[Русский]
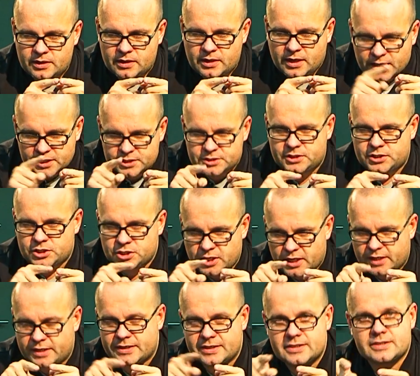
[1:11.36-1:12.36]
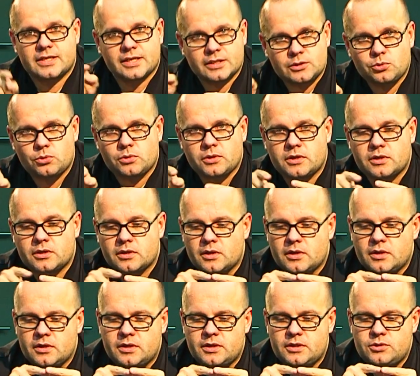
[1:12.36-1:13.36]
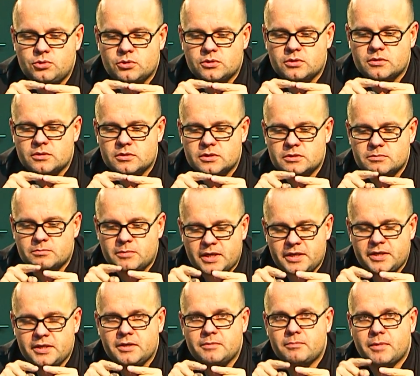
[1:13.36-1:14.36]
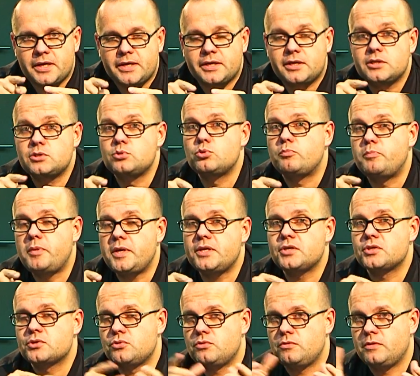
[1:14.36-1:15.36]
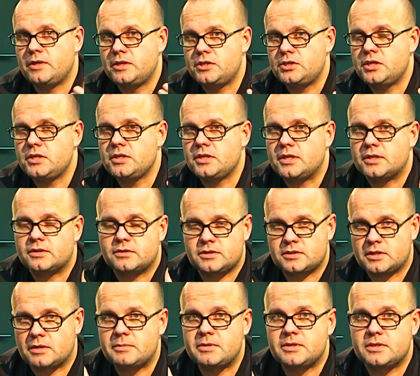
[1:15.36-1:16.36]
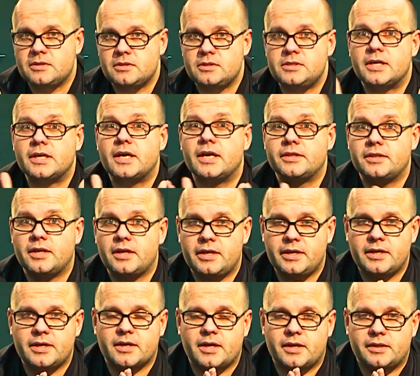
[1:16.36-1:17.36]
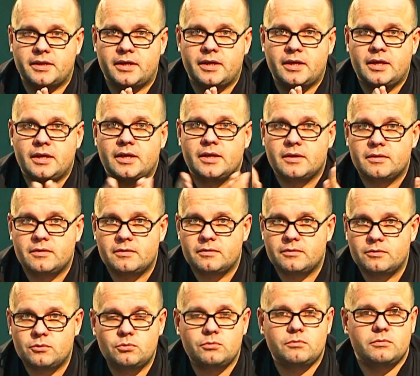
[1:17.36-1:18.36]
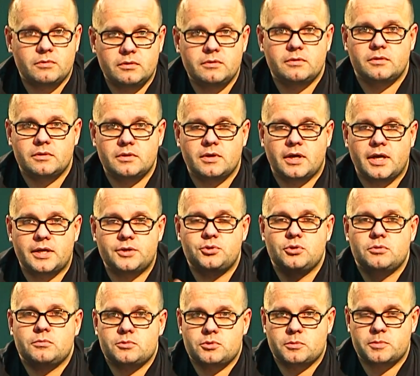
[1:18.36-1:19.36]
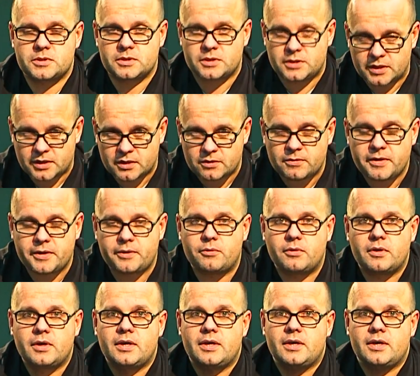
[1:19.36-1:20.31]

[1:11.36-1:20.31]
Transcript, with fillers: каждый шаг из которых идет с маленькой-маленькой ступенечкой увеличения этой самой диагонали экрана. Ну, о чем, собственно, я говорю.